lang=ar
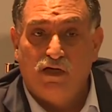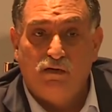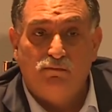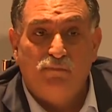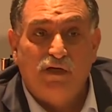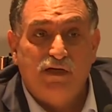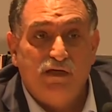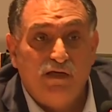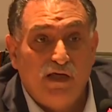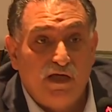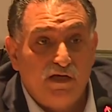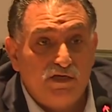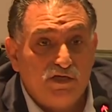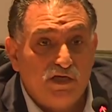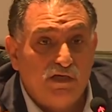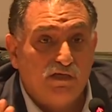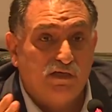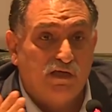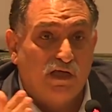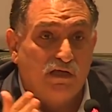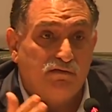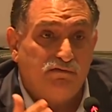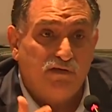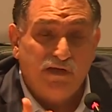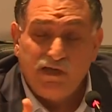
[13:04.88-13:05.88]
المنهج
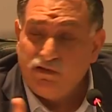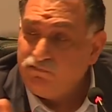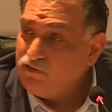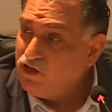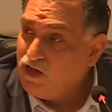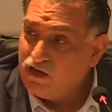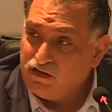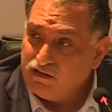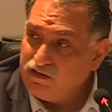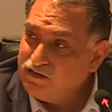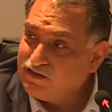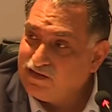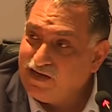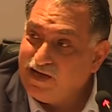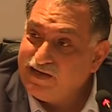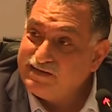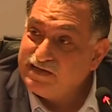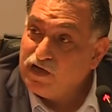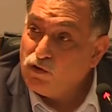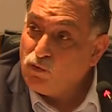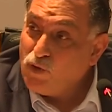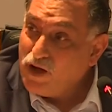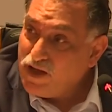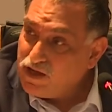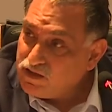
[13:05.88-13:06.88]
الكيفيه في الحقيقه
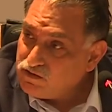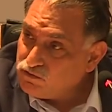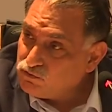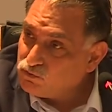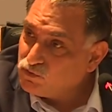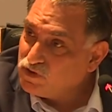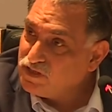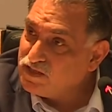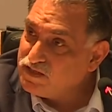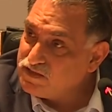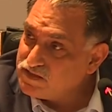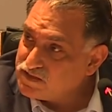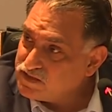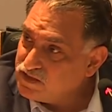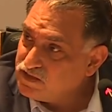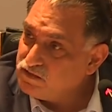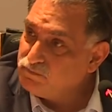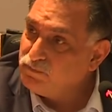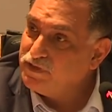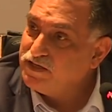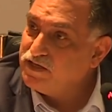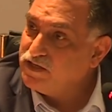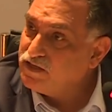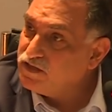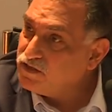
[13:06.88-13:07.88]
ادوات وليست
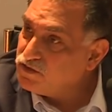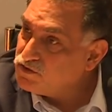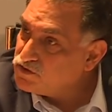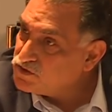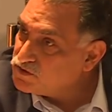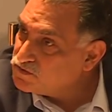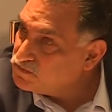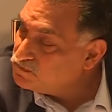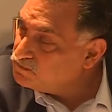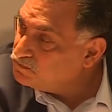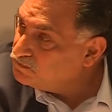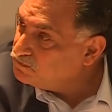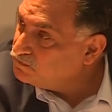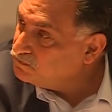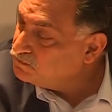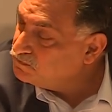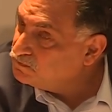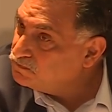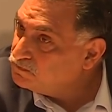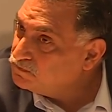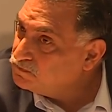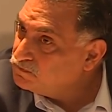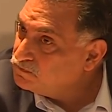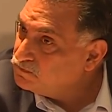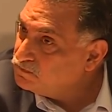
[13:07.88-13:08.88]
مناهج
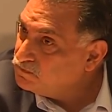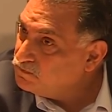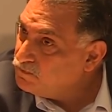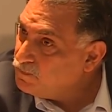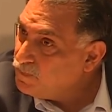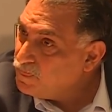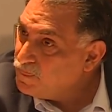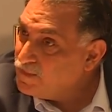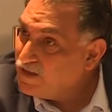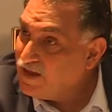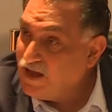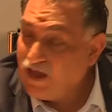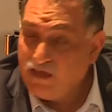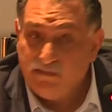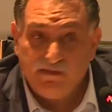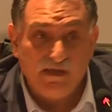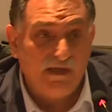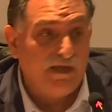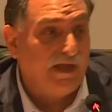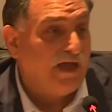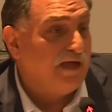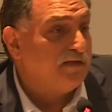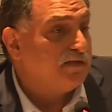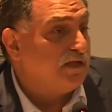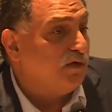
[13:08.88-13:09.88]

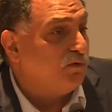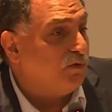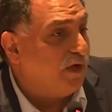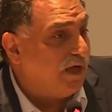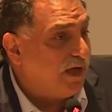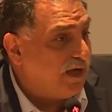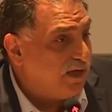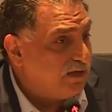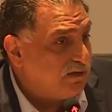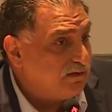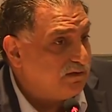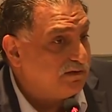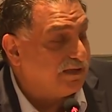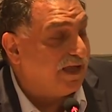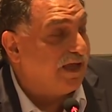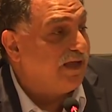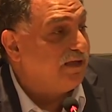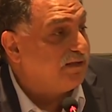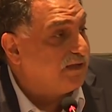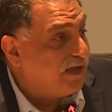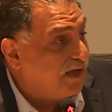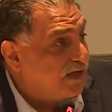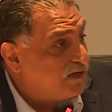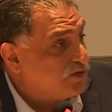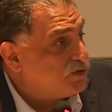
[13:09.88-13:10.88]
هذه ادوات
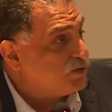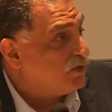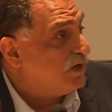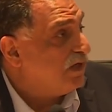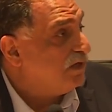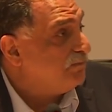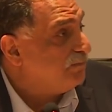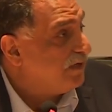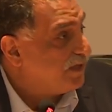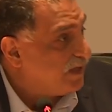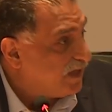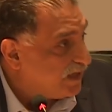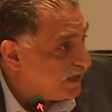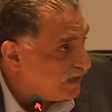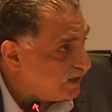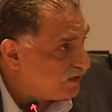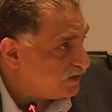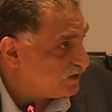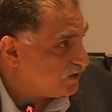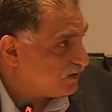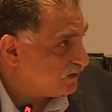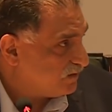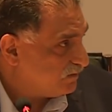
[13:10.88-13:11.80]
تحتاجها المناهج